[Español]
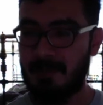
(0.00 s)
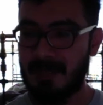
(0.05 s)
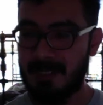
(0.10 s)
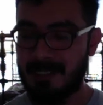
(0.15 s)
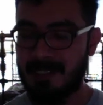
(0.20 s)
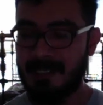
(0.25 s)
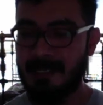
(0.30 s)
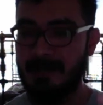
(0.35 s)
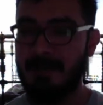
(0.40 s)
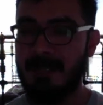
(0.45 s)

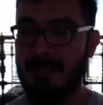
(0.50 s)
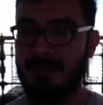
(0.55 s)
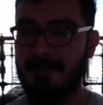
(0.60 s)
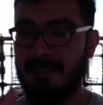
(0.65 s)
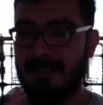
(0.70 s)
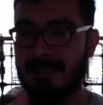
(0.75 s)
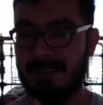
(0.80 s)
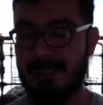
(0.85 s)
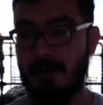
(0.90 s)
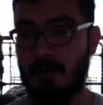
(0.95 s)
precisamente
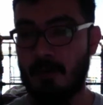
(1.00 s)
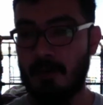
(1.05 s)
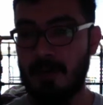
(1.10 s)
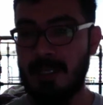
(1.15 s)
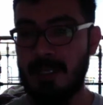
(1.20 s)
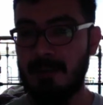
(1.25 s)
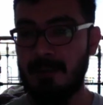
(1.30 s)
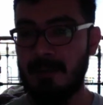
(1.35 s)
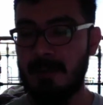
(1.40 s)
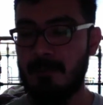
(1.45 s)
desde lo
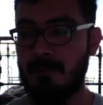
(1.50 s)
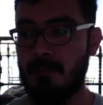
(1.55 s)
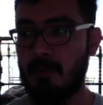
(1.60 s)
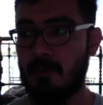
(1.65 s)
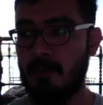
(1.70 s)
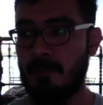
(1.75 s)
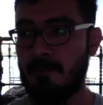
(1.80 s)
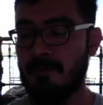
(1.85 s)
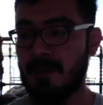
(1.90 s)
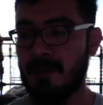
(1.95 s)

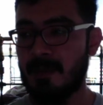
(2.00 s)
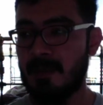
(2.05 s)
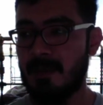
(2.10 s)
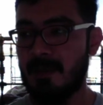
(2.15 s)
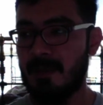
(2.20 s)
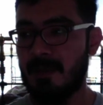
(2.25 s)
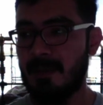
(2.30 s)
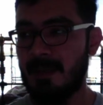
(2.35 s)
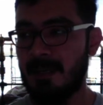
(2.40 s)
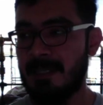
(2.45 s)
íntimo
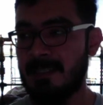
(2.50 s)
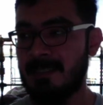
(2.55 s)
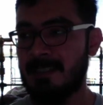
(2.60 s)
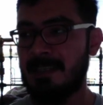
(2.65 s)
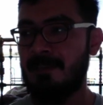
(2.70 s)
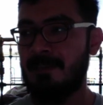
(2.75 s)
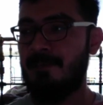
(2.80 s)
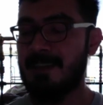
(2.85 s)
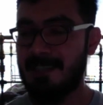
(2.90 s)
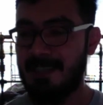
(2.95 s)
es
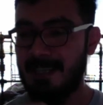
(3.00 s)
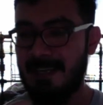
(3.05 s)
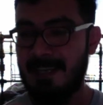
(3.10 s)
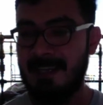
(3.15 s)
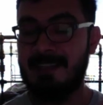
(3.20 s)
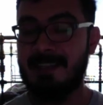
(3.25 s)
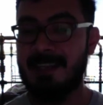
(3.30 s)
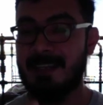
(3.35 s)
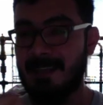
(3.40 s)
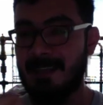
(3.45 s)
que
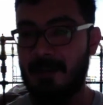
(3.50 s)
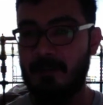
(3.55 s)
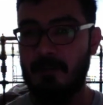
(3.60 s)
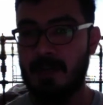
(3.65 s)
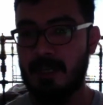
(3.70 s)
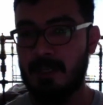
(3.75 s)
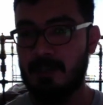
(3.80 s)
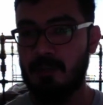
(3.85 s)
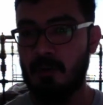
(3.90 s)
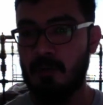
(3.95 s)
facilita esa
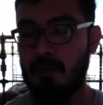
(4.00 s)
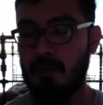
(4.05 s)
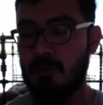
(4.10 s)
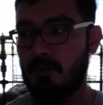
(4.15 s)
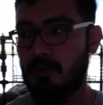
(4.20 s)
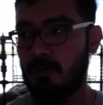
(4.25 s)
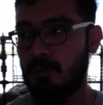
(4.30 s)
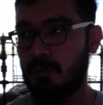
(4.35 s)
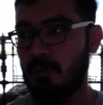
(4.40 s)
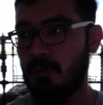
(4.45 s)
conexión
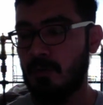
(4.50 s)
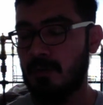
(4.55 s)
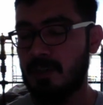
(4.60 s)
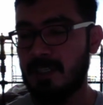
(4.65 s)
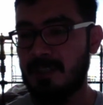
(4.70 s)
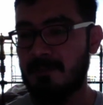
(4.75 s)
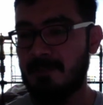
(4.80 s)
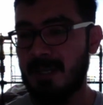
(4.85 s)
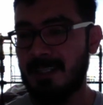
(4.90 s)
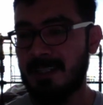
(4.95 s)
con todos los
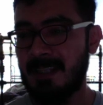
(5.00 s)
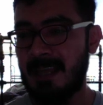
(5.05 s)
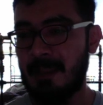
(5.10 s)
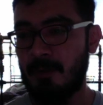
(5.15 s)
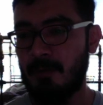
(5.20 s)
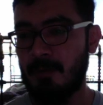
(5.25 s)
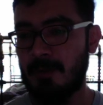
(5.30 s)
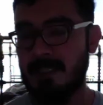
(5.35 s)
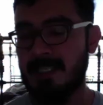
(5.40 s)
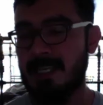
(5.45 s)

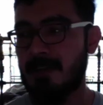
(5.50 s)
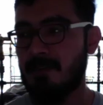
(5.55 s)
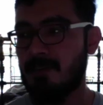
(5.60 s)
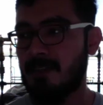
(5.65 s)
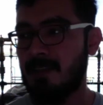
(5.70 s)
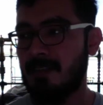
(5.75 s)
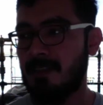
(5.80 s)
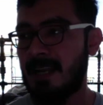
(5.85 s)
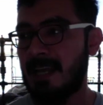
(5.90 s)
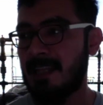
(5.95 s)
espectadores. Ya no
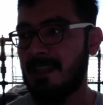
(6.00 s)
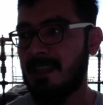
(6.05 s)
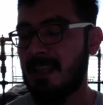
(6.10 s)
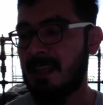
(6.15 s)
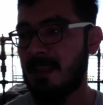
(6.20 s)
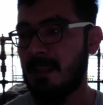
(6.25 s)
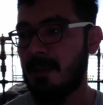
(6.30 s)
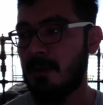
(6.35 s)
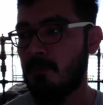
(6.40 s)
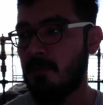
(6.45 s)
se
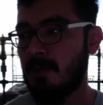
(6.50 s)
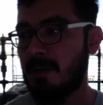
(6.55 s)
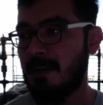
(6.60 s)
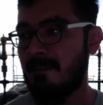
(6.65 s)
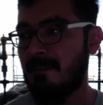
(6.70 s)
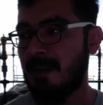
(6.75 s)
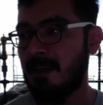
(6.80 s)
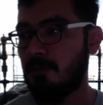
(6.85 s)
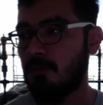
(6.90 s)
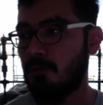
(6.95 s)
trata de un
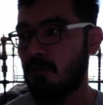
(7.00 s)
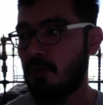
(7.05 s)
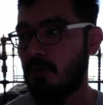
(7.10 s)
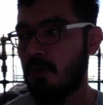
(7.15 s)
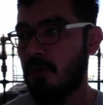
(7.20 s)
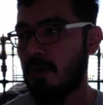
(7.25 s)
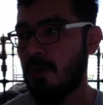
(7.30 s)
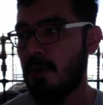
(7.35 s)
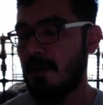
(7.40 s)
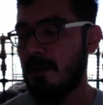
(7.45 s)

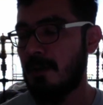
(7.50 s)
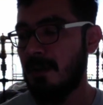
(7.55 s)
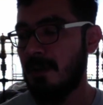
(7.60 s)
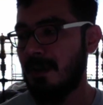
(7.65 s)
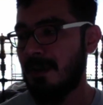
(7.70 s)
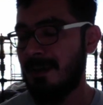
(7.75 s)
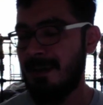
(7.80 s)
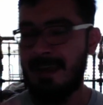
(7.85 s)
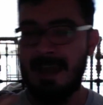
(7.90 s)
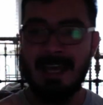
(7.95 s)
evento
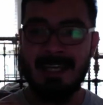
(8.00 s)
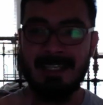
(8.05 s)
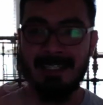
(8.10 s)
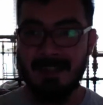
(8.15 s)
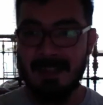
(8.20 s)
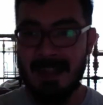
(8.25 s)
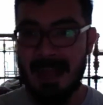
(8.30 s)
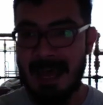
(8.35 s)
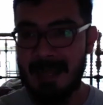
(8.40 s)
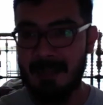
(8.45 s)
eh,
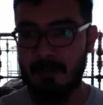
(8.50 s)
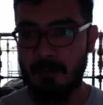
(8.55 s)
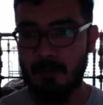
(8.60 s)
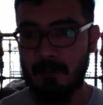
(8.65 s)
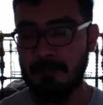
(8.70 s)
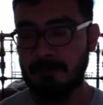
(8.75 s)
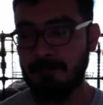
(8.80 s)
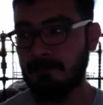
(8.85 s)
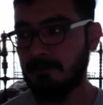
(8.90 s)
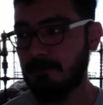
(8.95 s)
aislado